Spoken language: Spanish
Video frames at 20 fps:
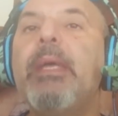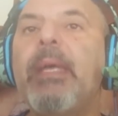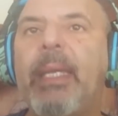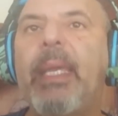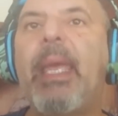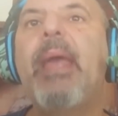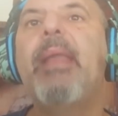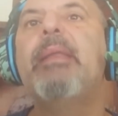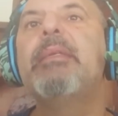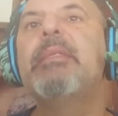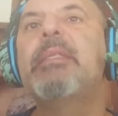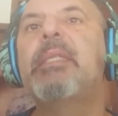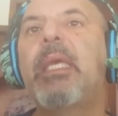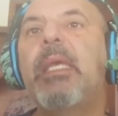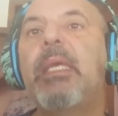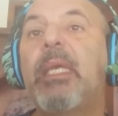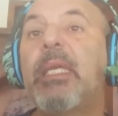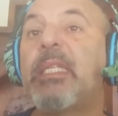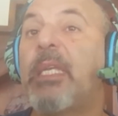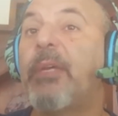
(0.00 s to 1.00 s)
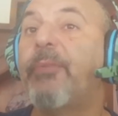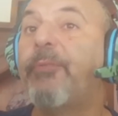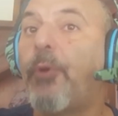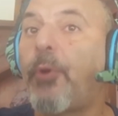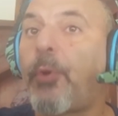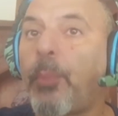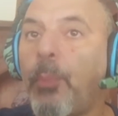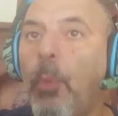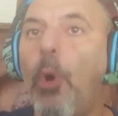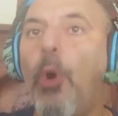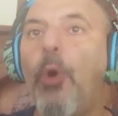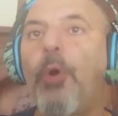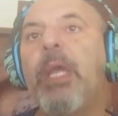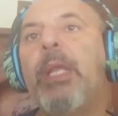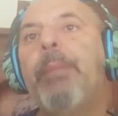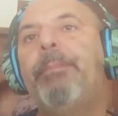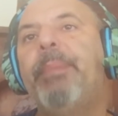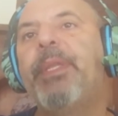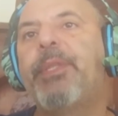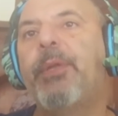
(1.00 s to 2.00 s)
Kerensky, que se formó
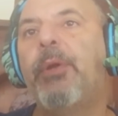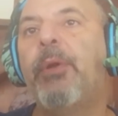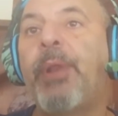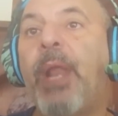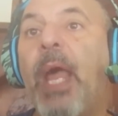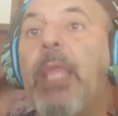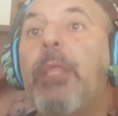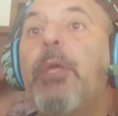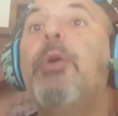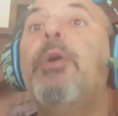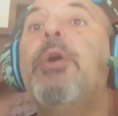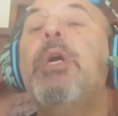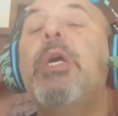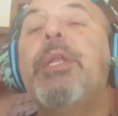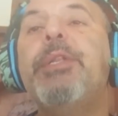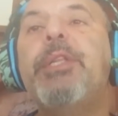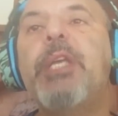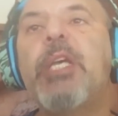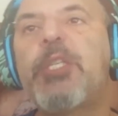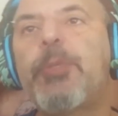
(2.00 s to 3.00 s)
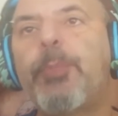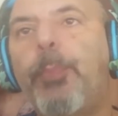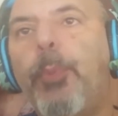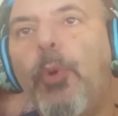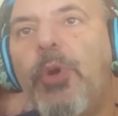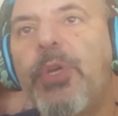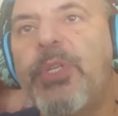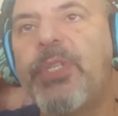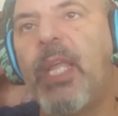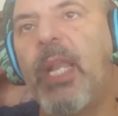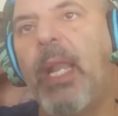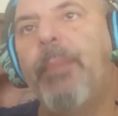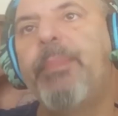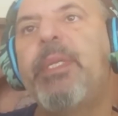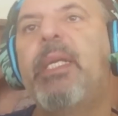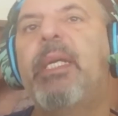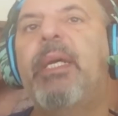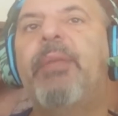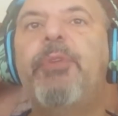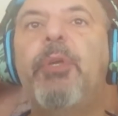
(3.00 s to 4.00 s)
en Petrogrado después de la
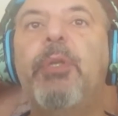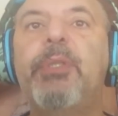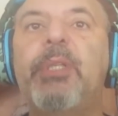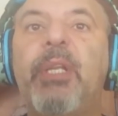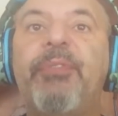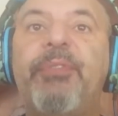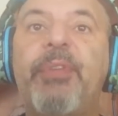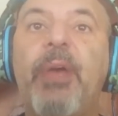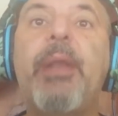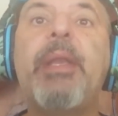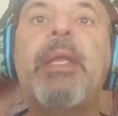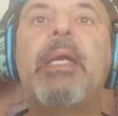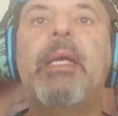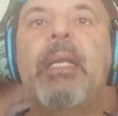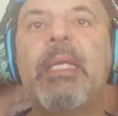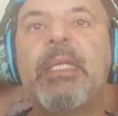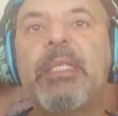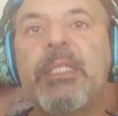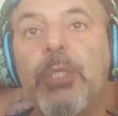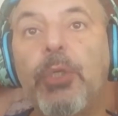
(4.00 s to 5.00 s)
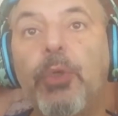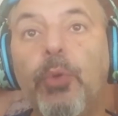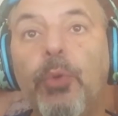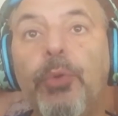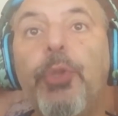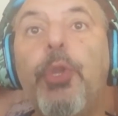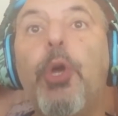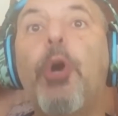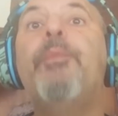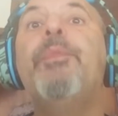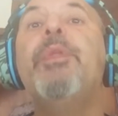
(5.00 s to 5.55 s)
abdicación del zar Nicolás II